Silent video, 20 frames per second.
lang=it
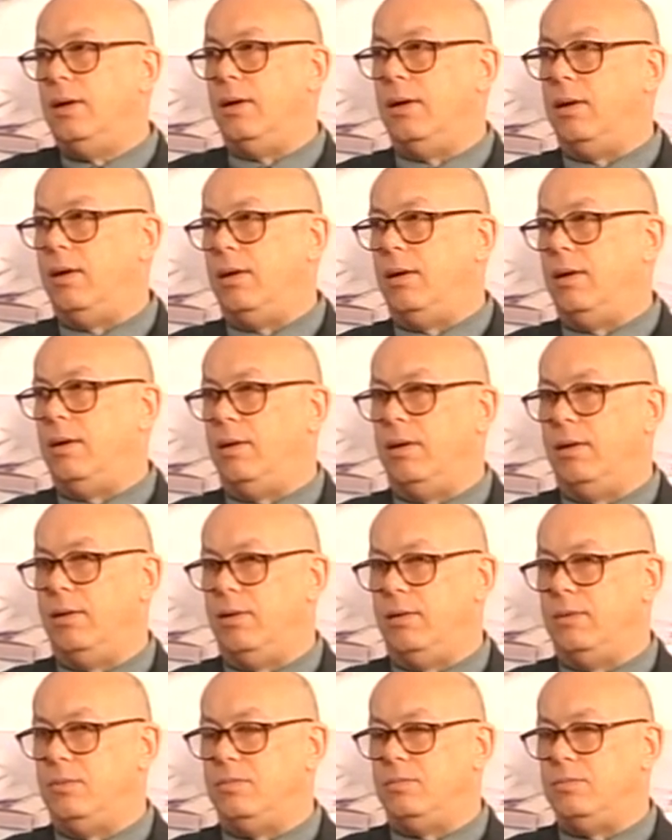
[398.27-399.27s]

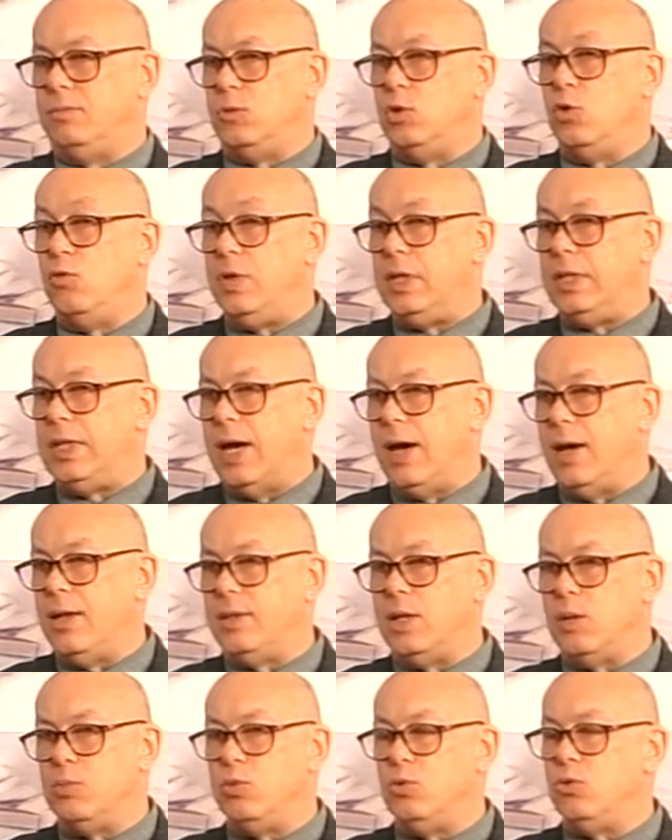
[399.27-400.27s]
eh, novità
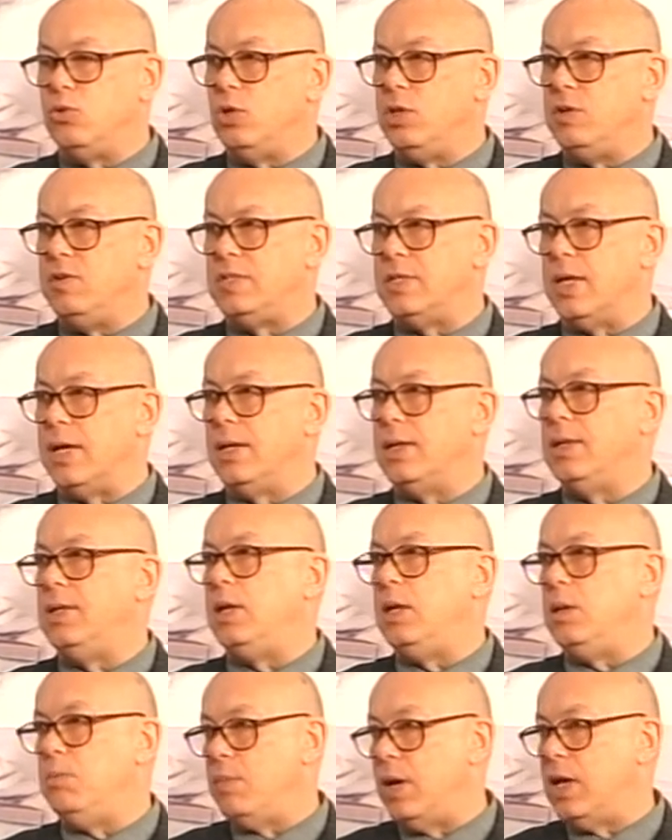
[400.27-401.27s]
dal punto di vista anche
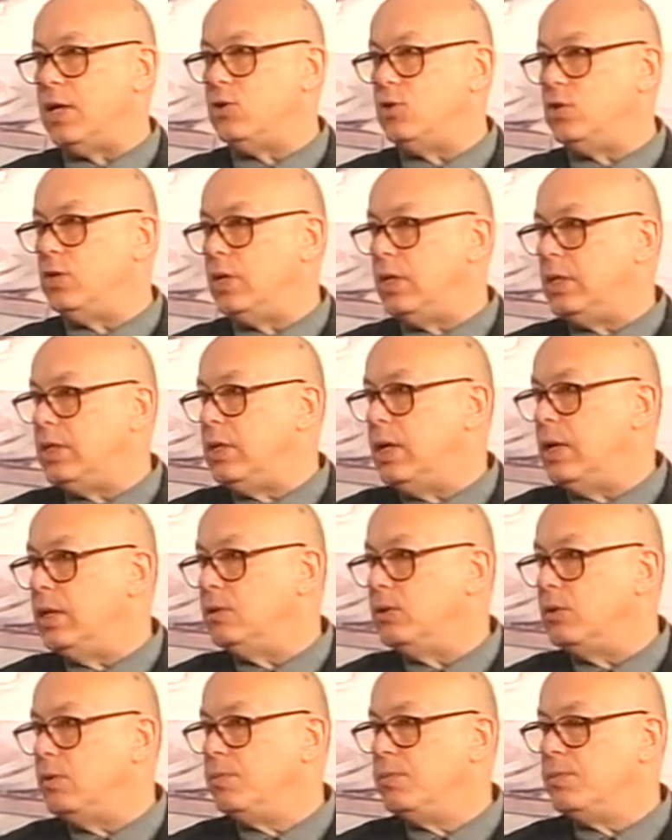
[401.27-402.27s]
dell'immagine del
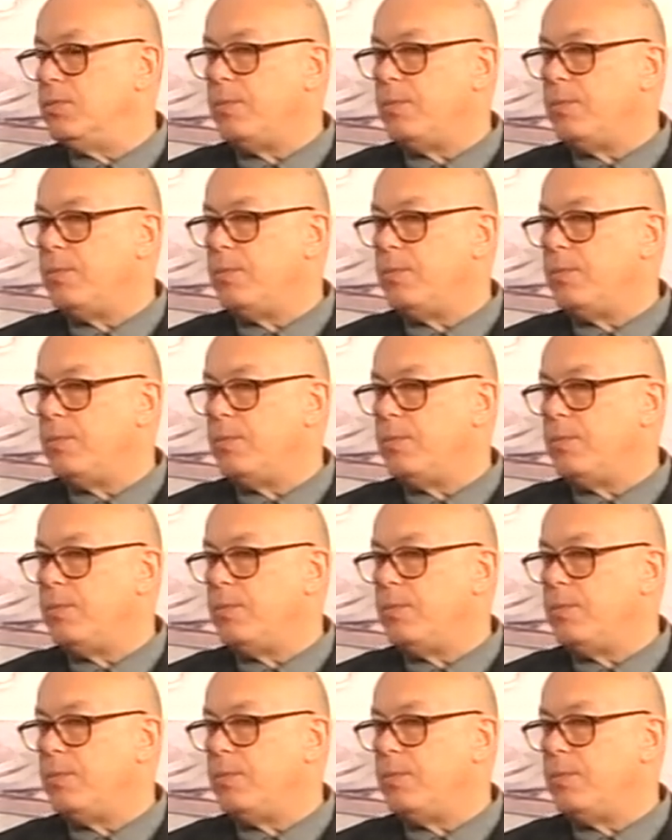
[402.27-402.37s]
teatro.